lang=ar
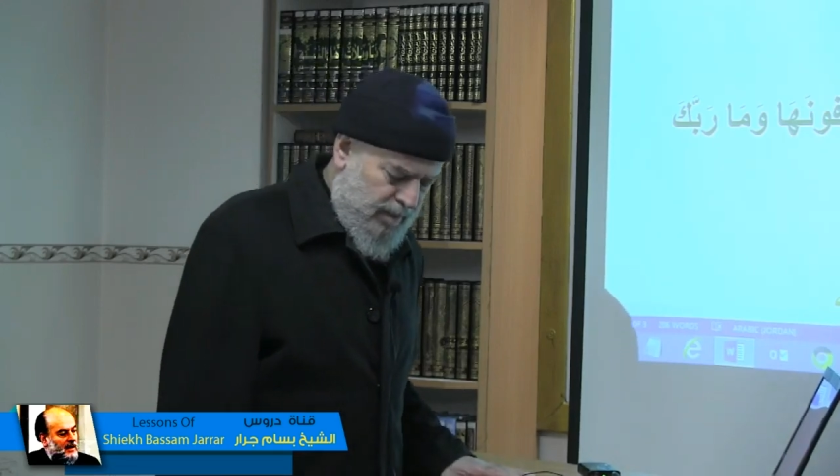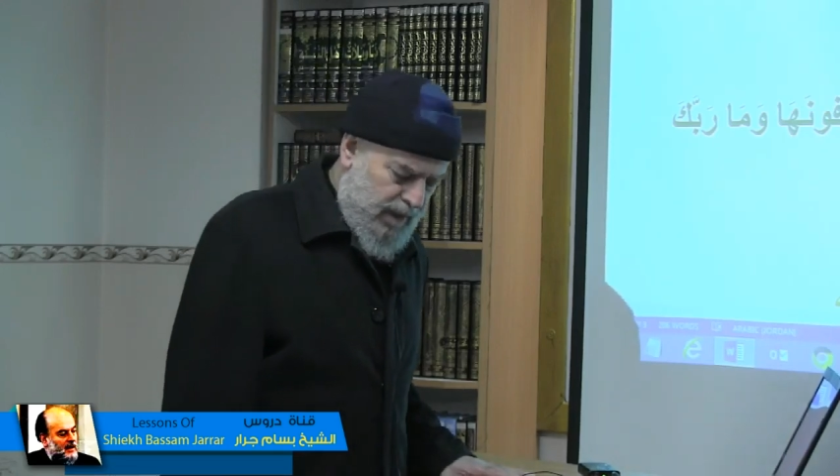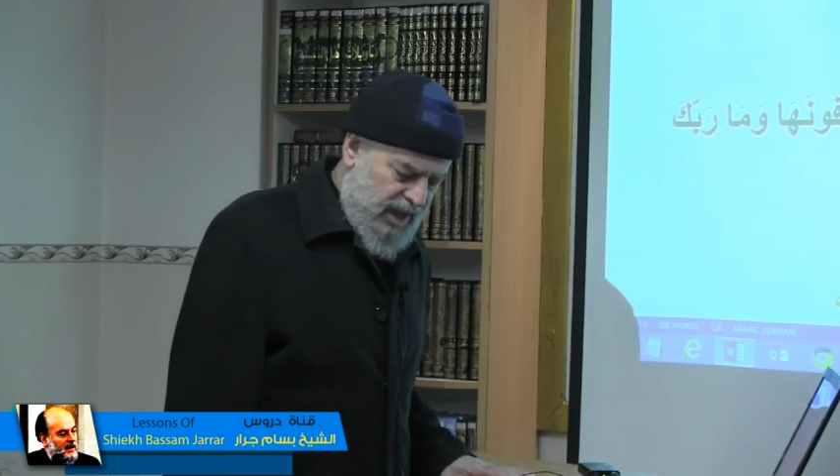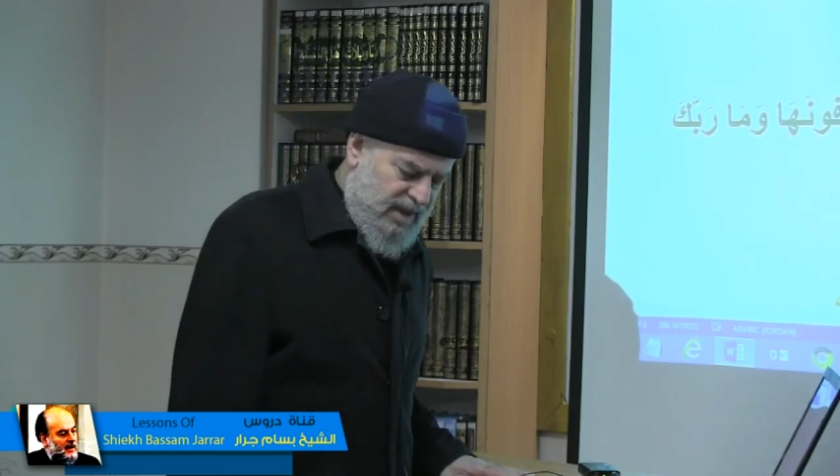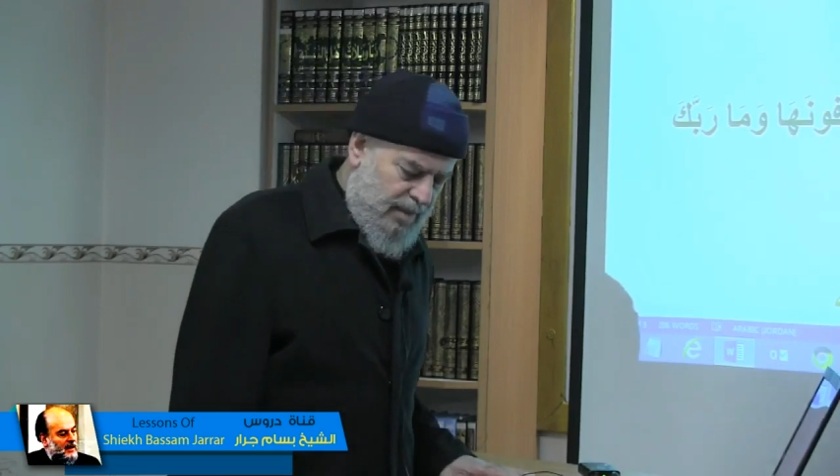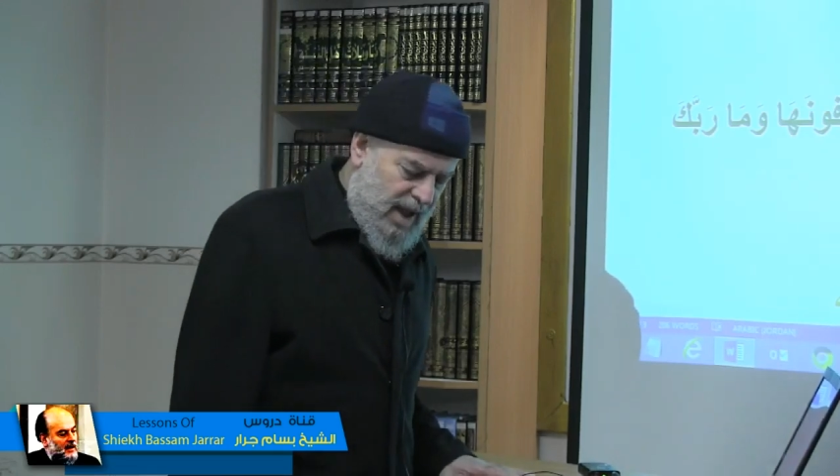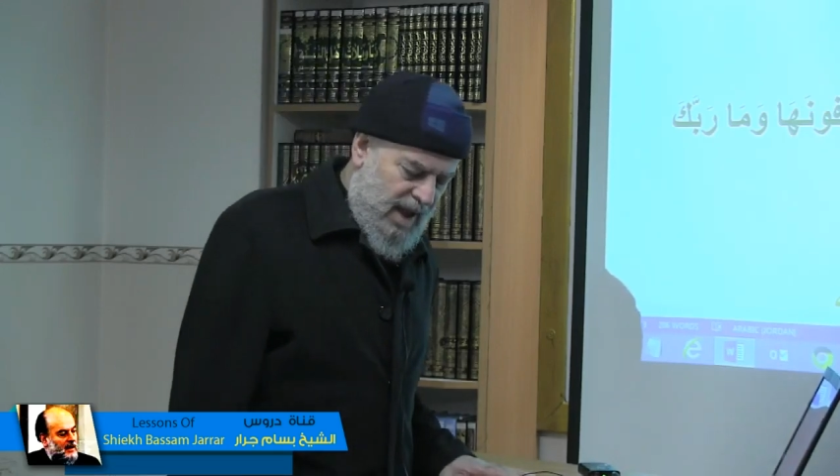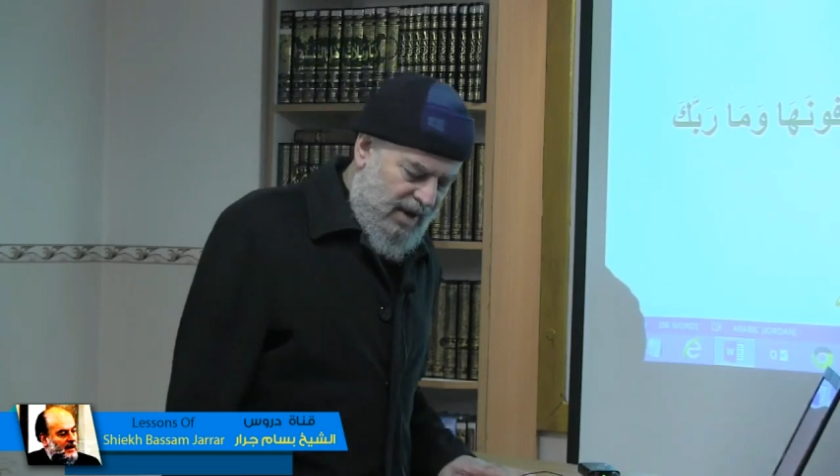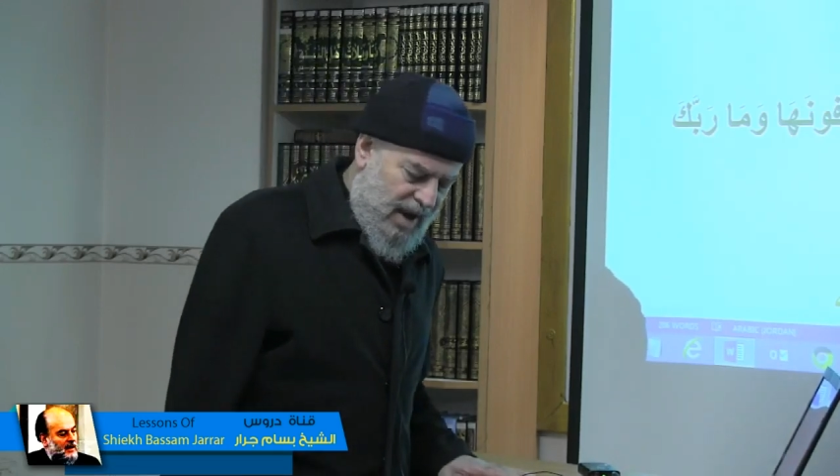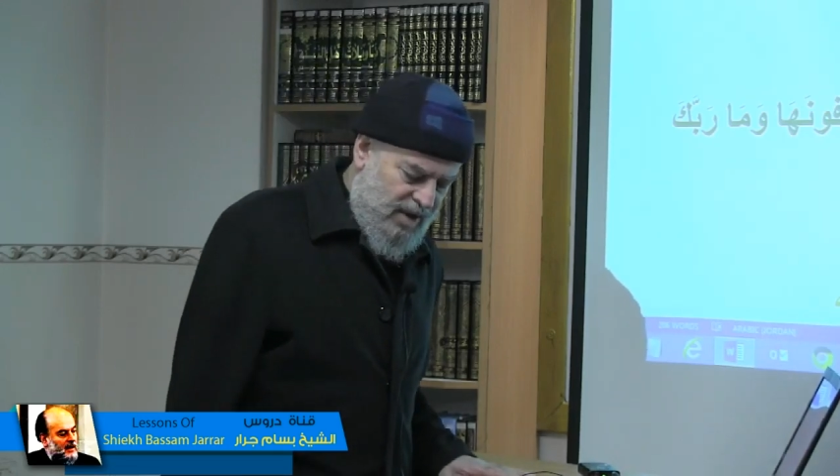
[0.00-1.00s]

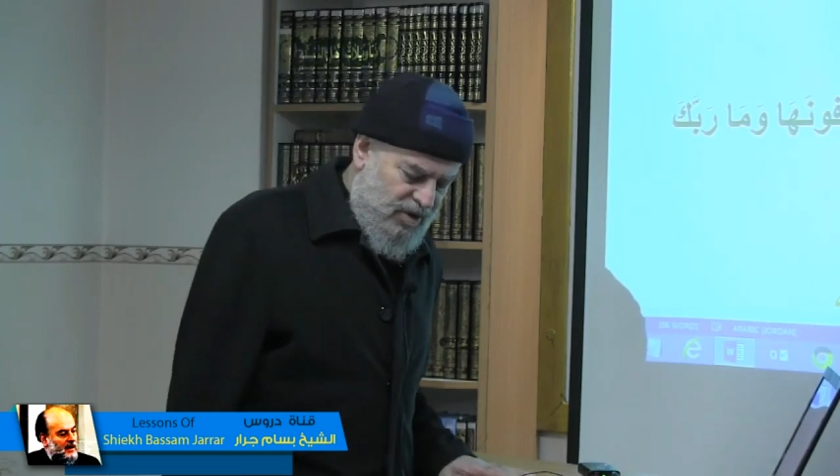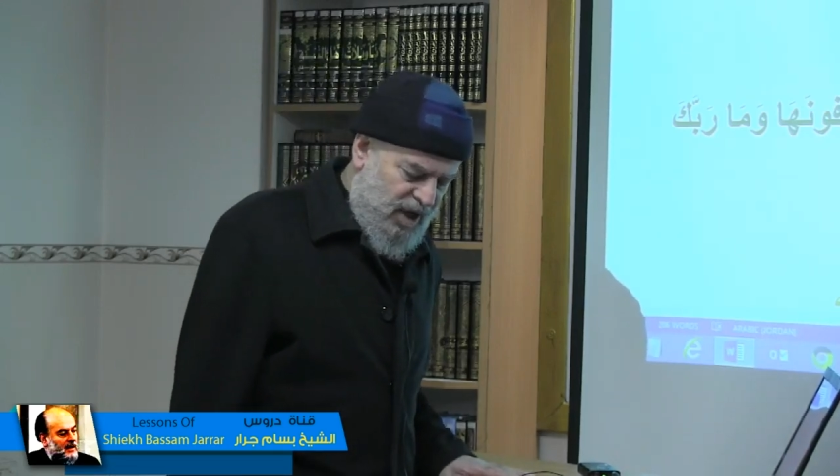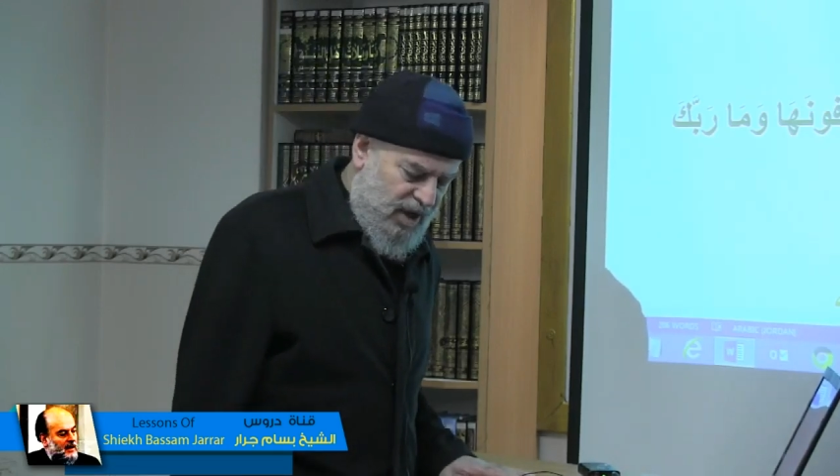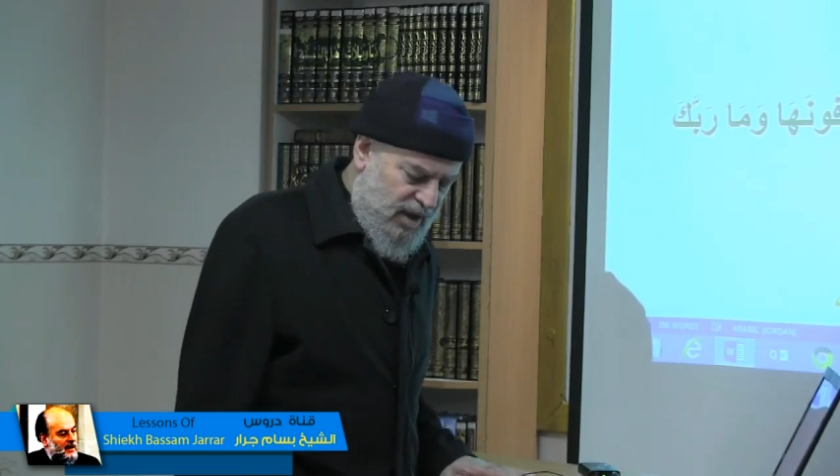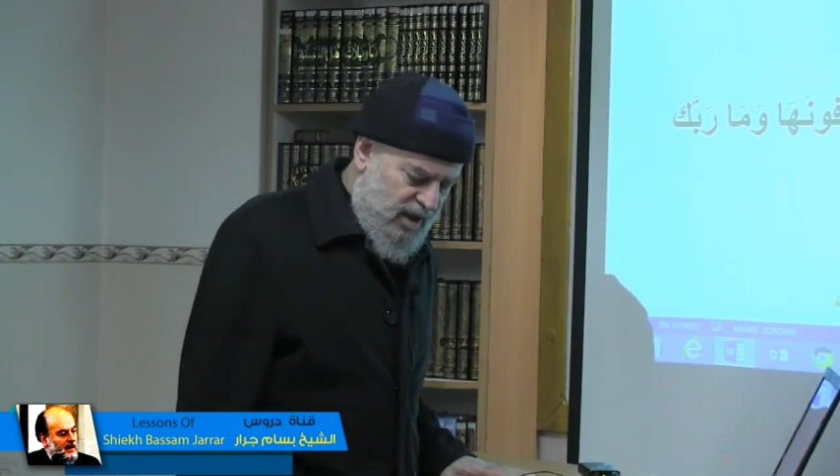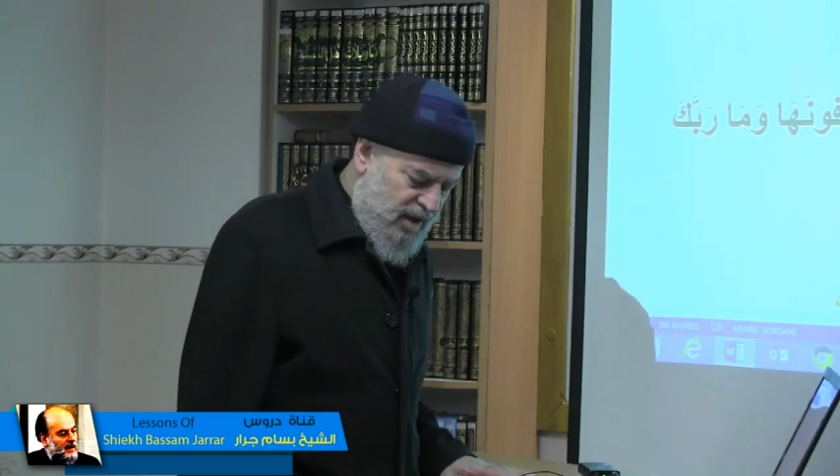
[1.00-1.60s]
باحتمال راجح